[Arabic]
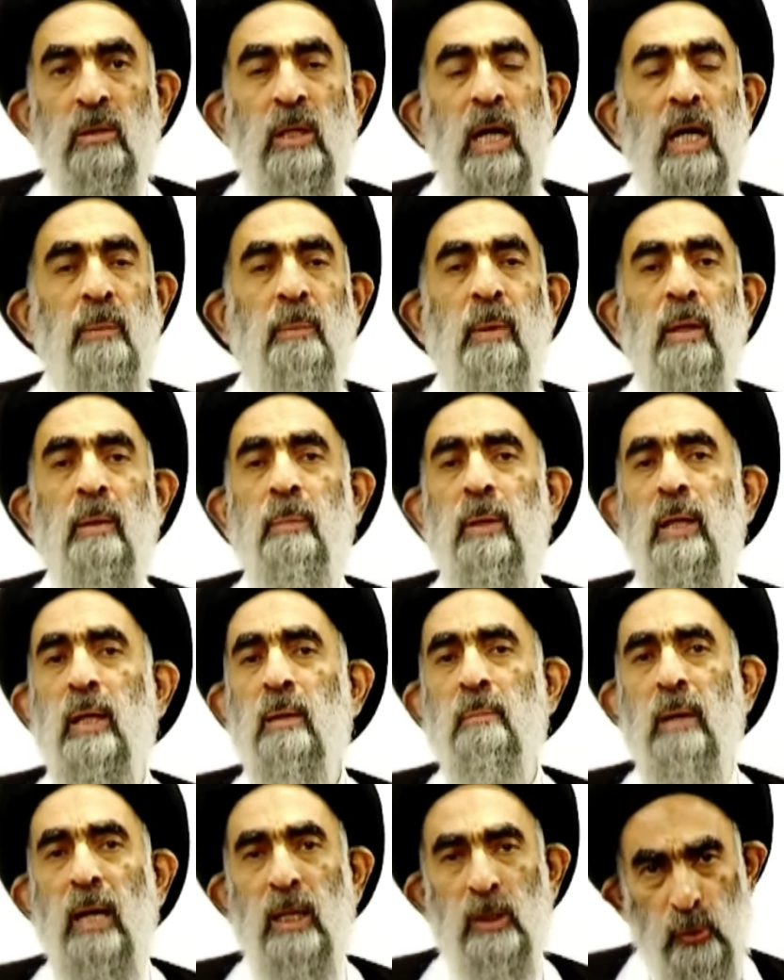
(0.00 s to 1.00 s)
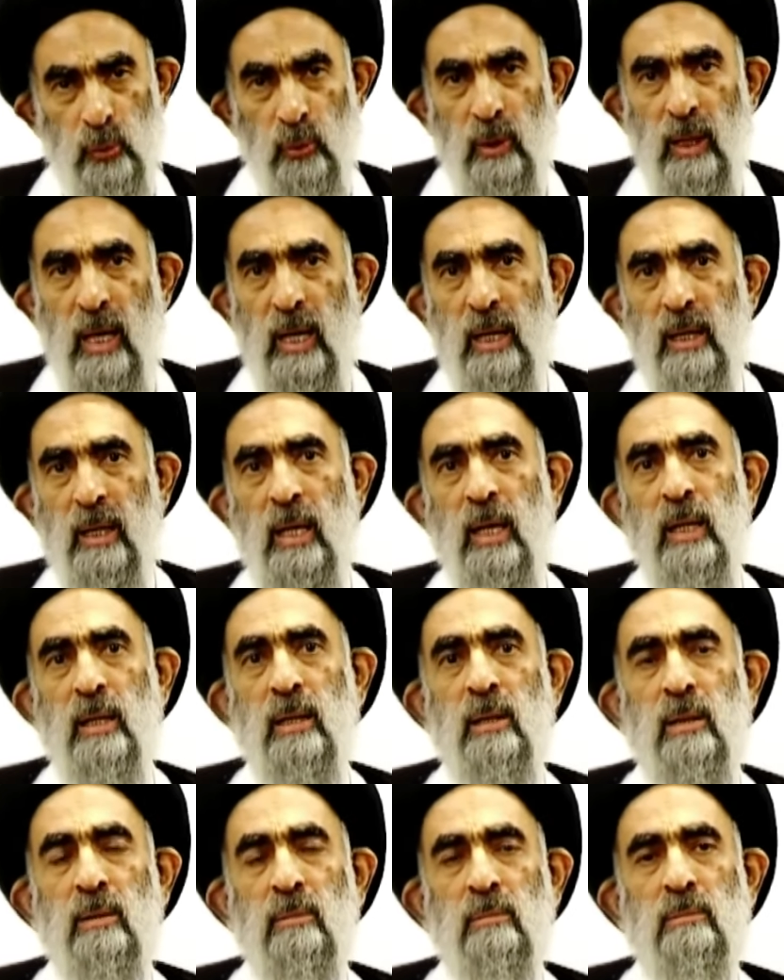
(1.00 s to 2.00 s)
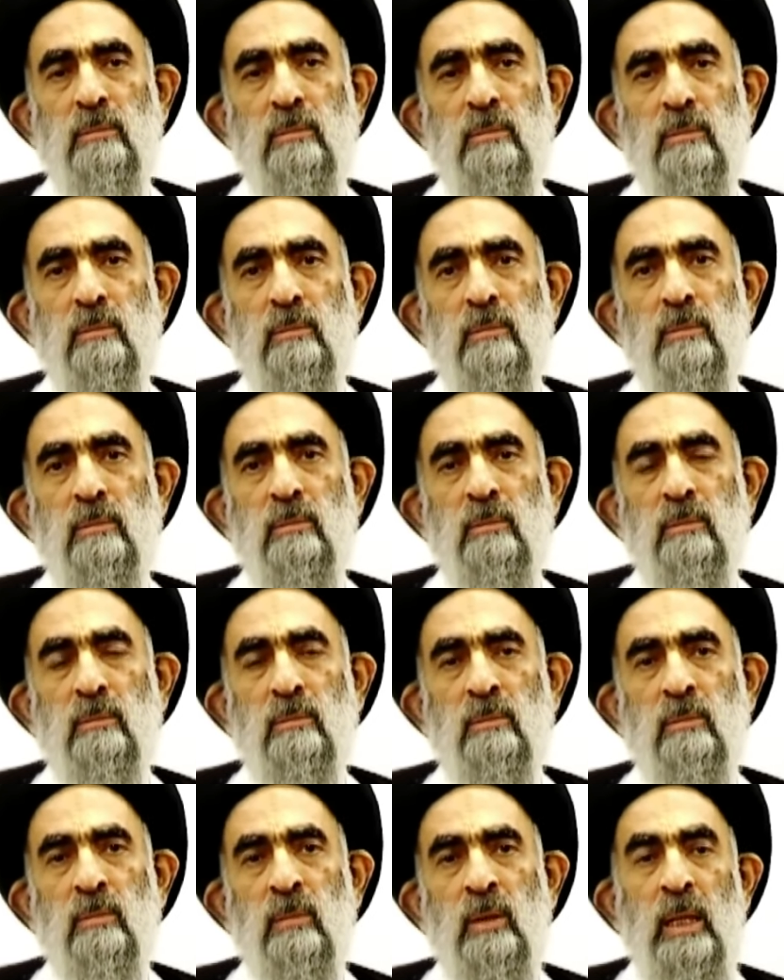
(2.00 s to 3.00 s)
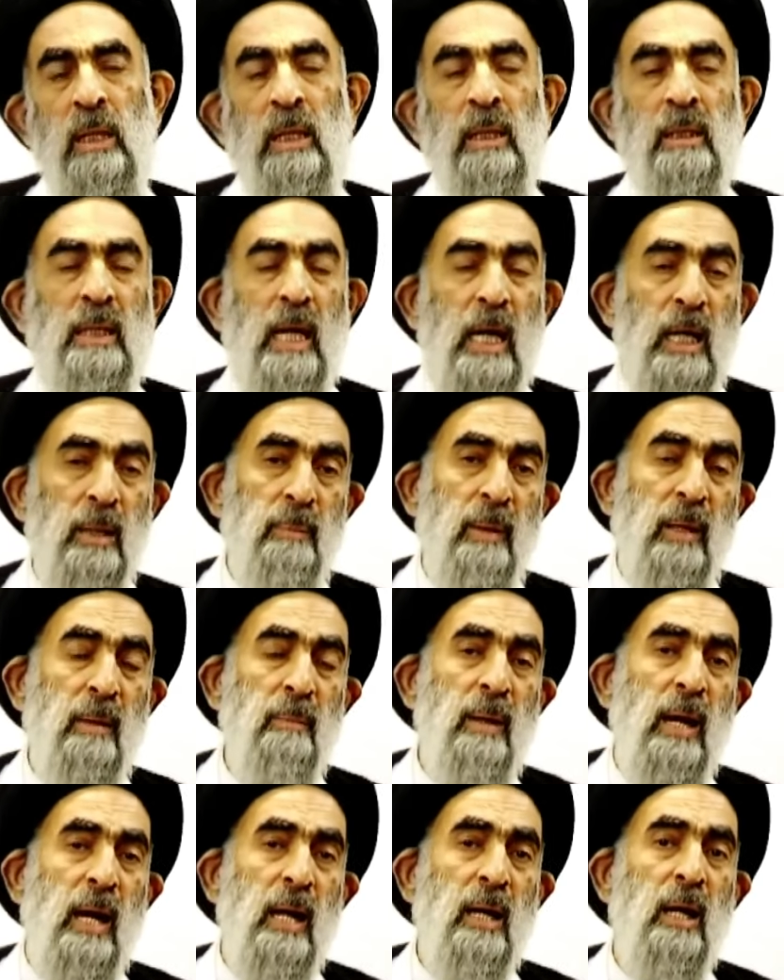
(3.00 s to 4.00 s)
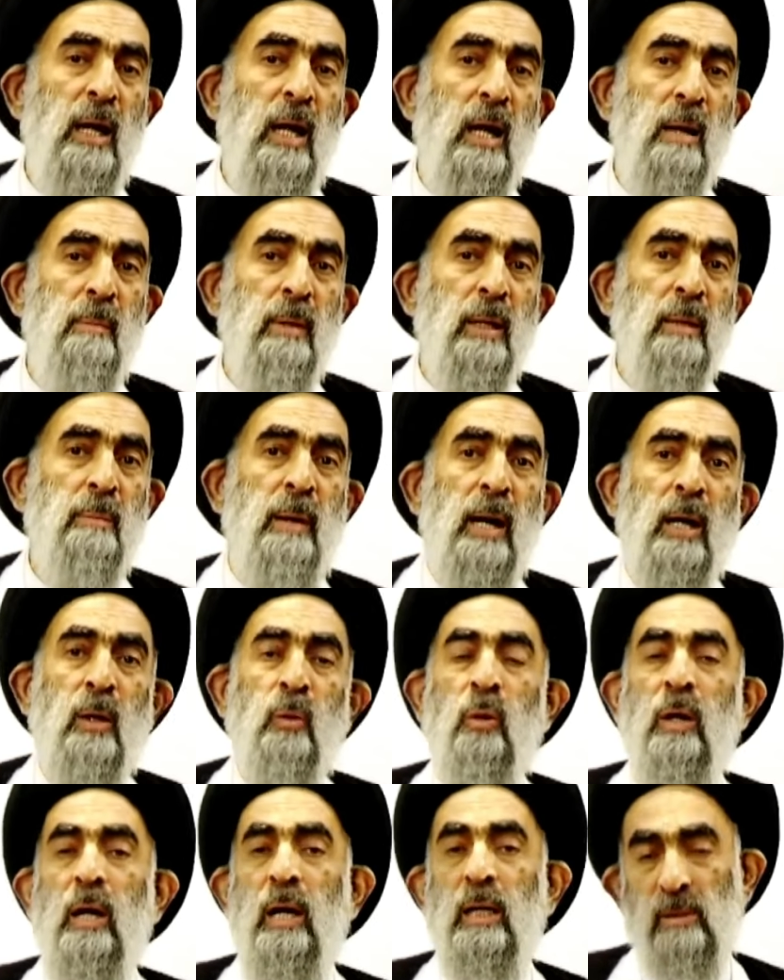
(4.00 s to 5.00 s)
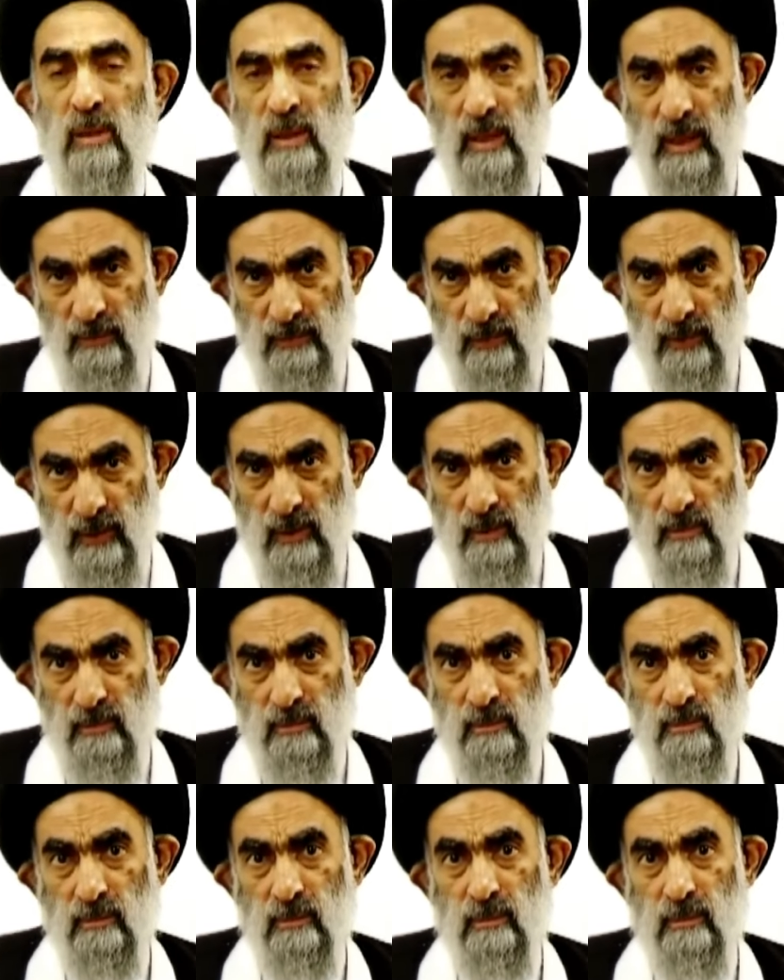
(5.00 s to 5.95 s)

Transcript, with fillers: تقبل بهم مع سوء أخلاقهم تقبل بأرحامك مع نقاط ضعفهم